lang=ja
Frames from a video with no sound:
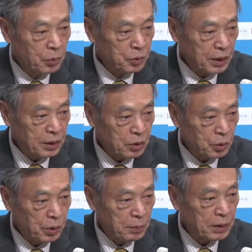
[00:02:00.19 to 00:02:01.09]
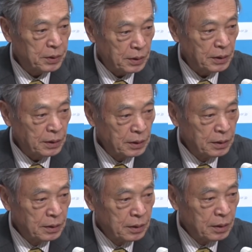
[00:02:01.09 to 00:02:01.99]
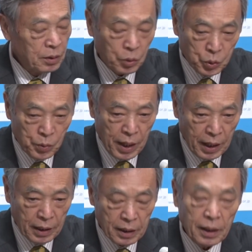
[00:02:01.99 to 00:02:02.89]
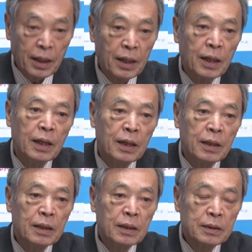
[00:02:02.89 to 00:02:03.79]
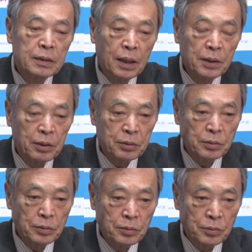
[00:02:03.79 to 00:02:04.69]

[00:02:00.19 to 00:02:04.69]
問題だと思いますしことは単なる